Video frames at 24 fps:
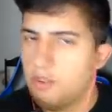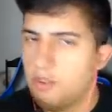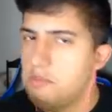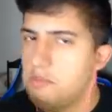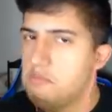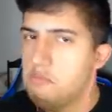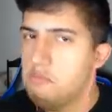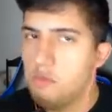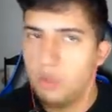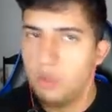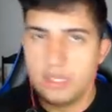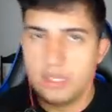Foi
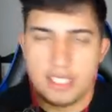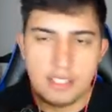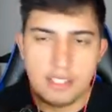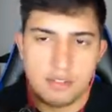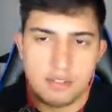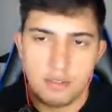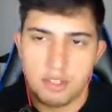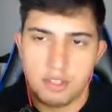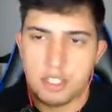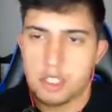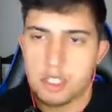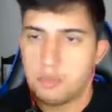muita
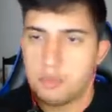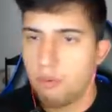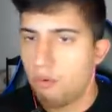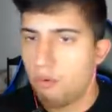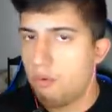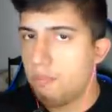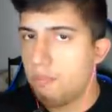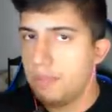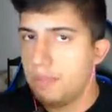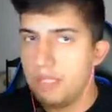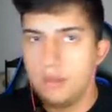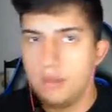sorte. Tipo, eu
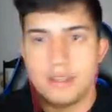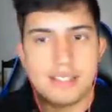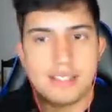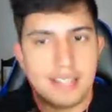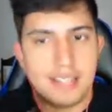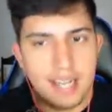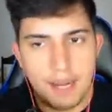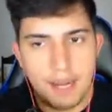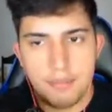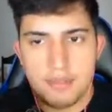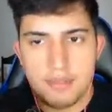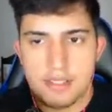comprei duas
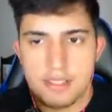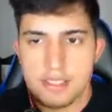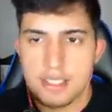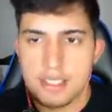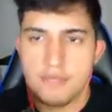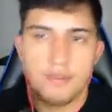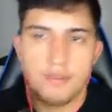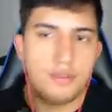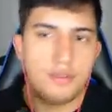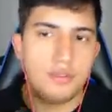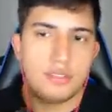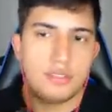cápsulas
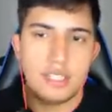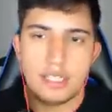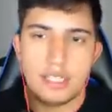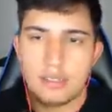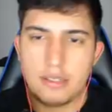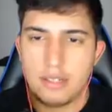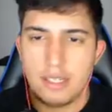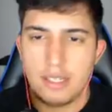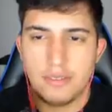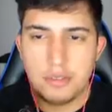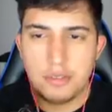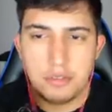e veio do
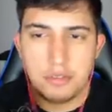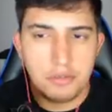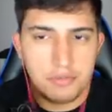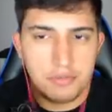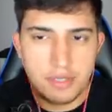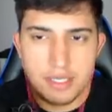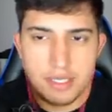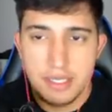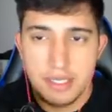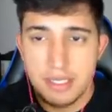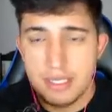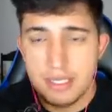Taco, agora veio
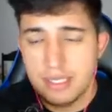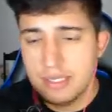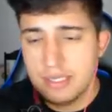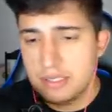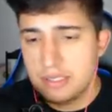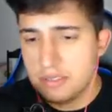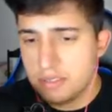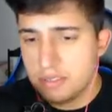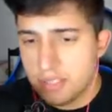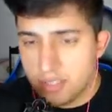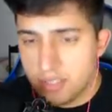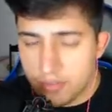depois
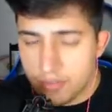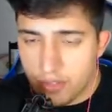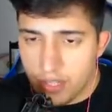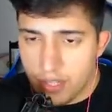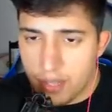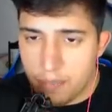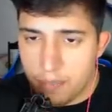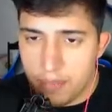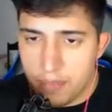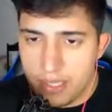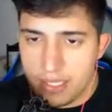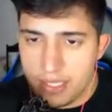que não
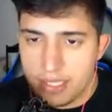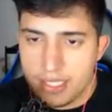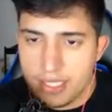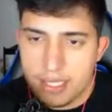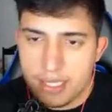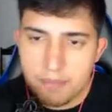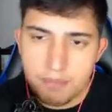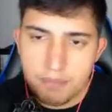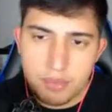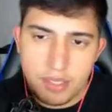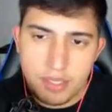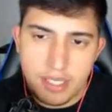valeu a pena,
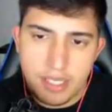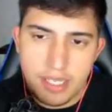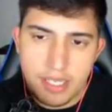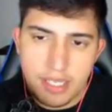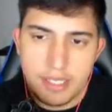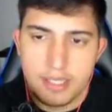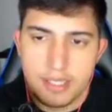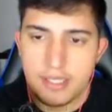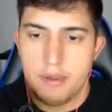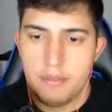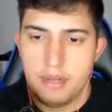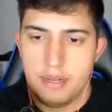né?
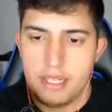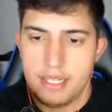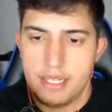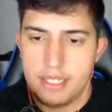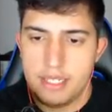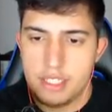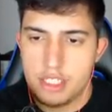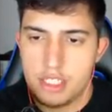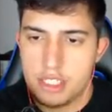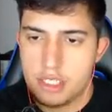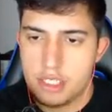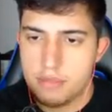Porque não é
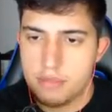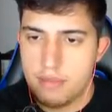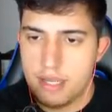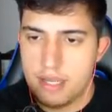brilhante.